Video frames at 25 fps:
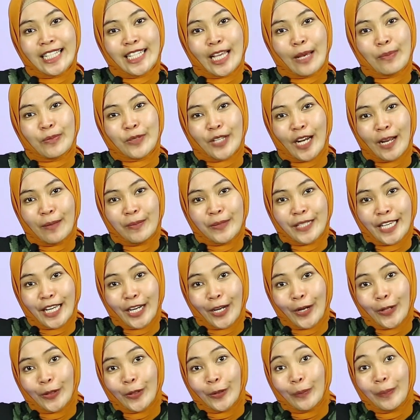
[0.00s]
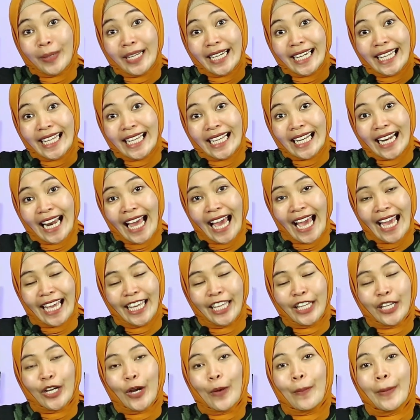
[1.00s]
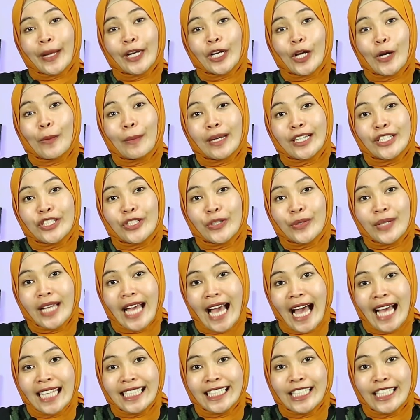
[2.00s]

subscribe channel YouTube ini, like, komen-komen juga,